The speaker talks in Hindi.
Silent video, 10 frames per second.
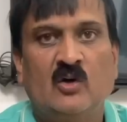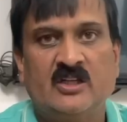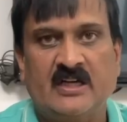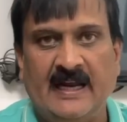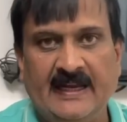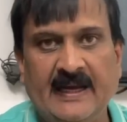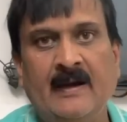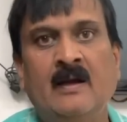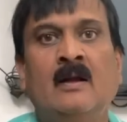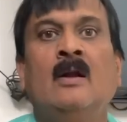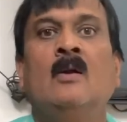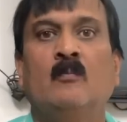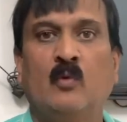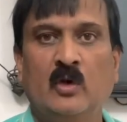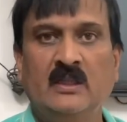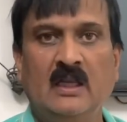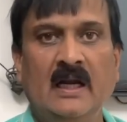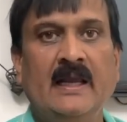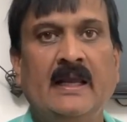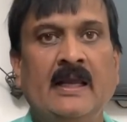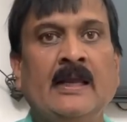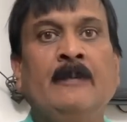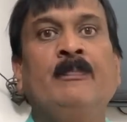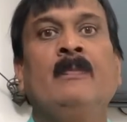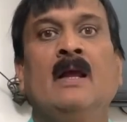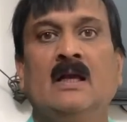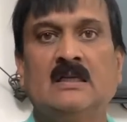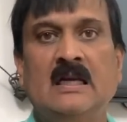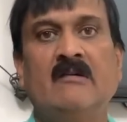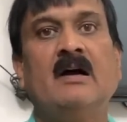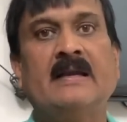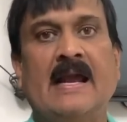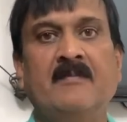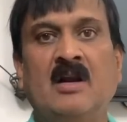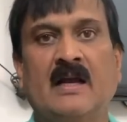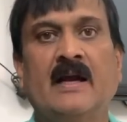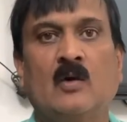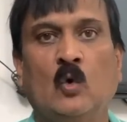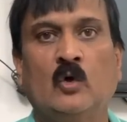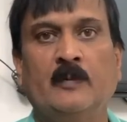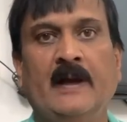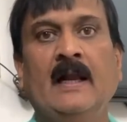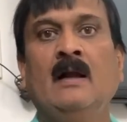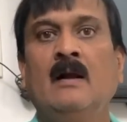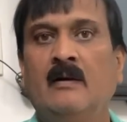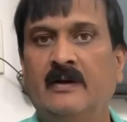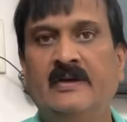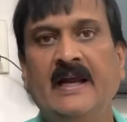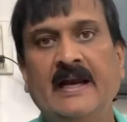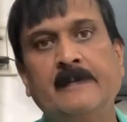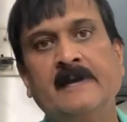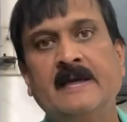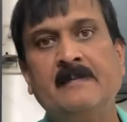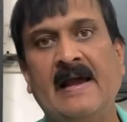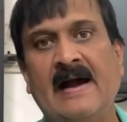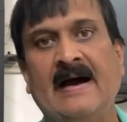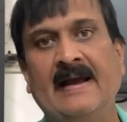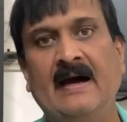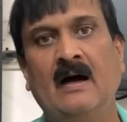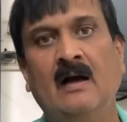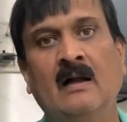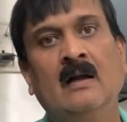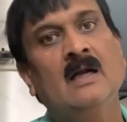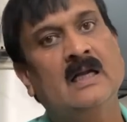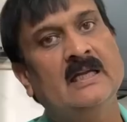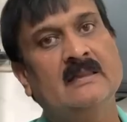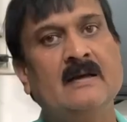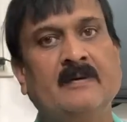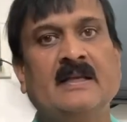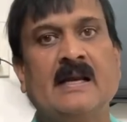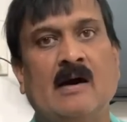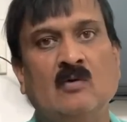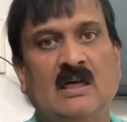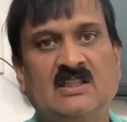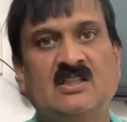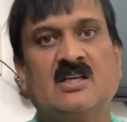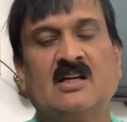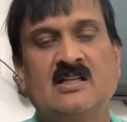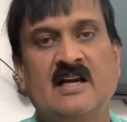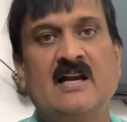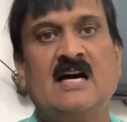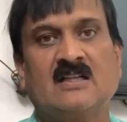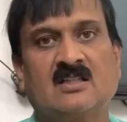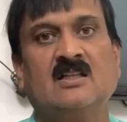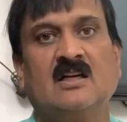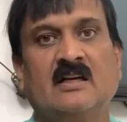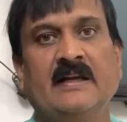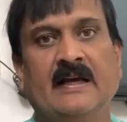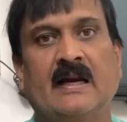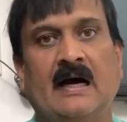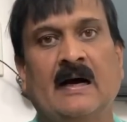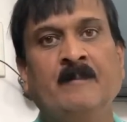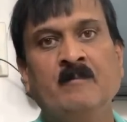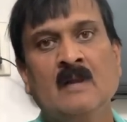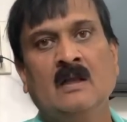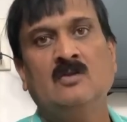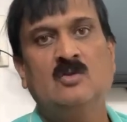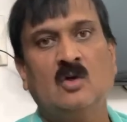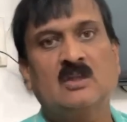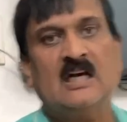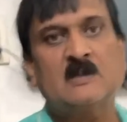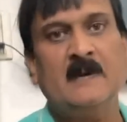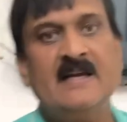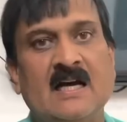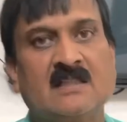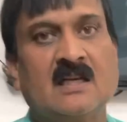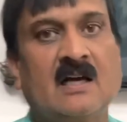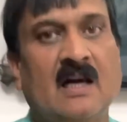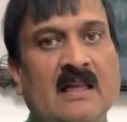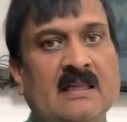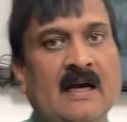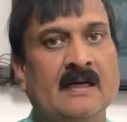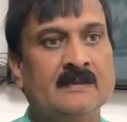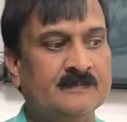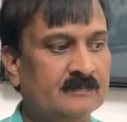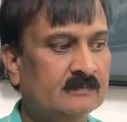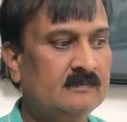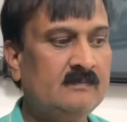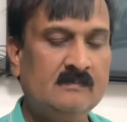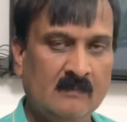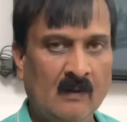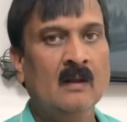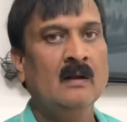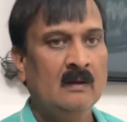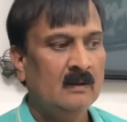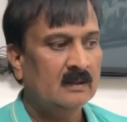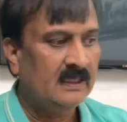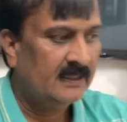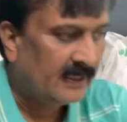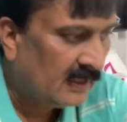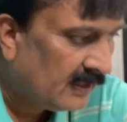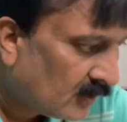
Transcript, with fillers: की स्ट्राइक है पूरी दिल्ली की इसलिए वहाँ टाइम लग गया कोर्ट में डेढ़ बजे मैं आया कितने बजे नहाऊंगा जिस शख्स ने नाश्ता तक नहीं करा ओ, जो दस बजे नाश्ता आज नाश्ता नहीं करा पापा ने ये देख ले